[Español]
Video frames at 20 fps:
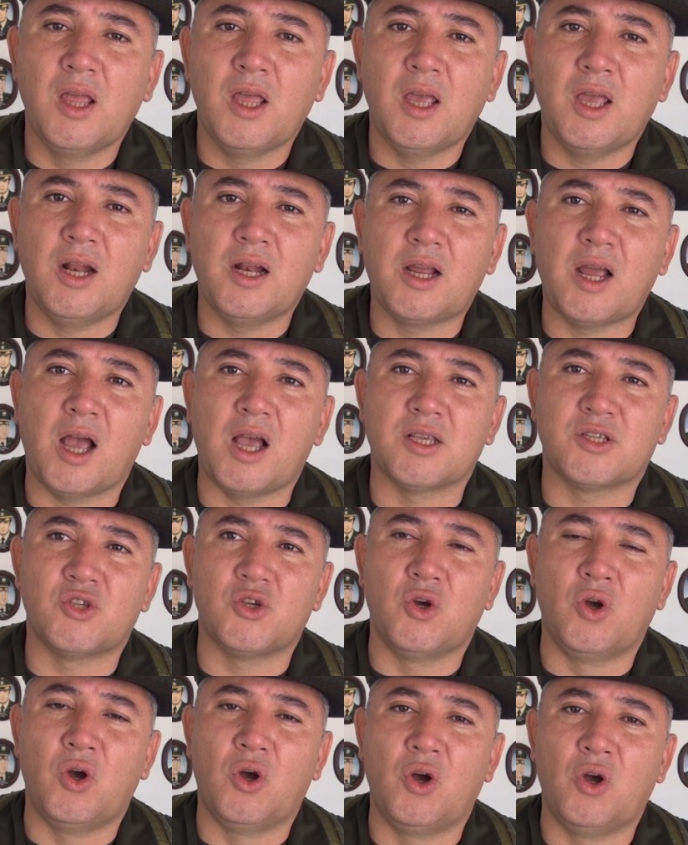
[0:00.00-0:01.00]
El
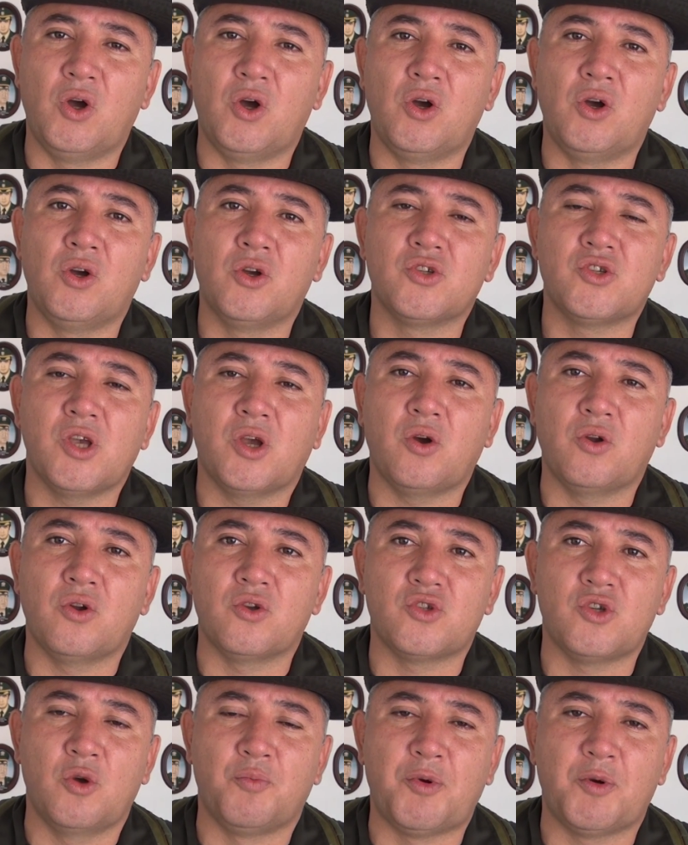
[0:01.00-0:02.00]
caso se
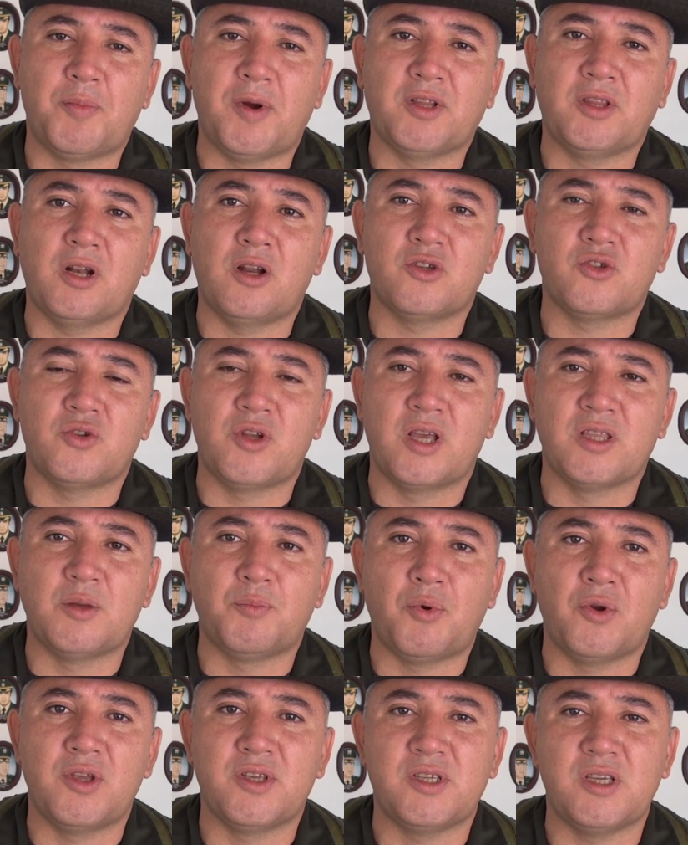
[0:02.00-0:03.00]
conoció por parte de las unidades
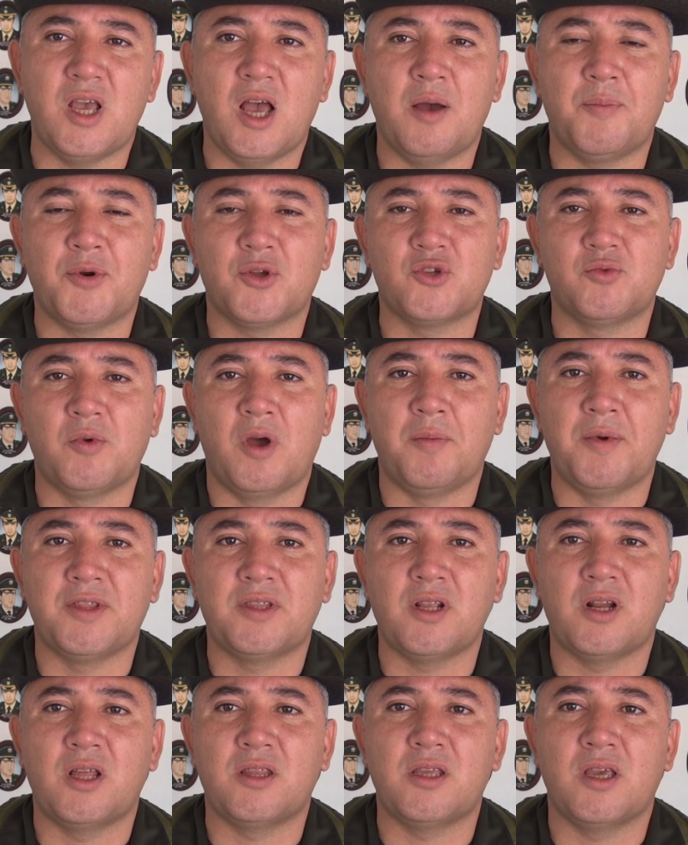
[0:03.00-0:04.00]
de policía
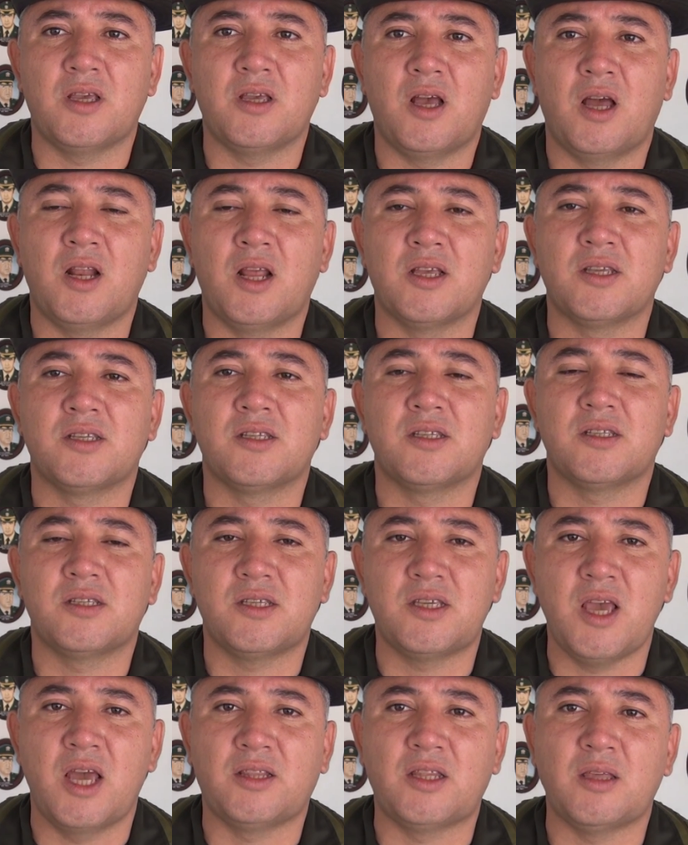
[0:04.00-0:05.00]
aproximadamente a las,
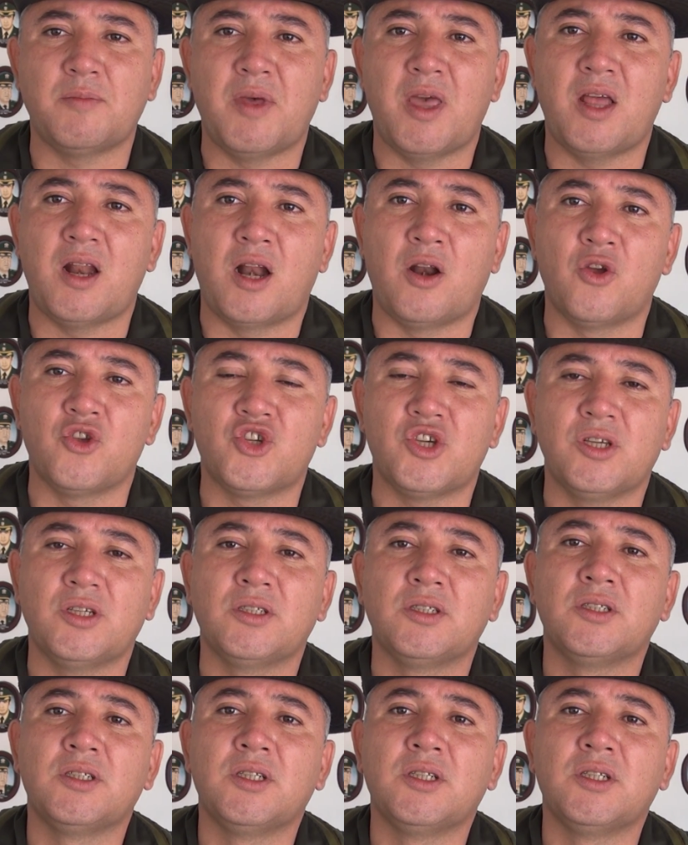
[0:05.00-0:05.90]
7 y media de la noche.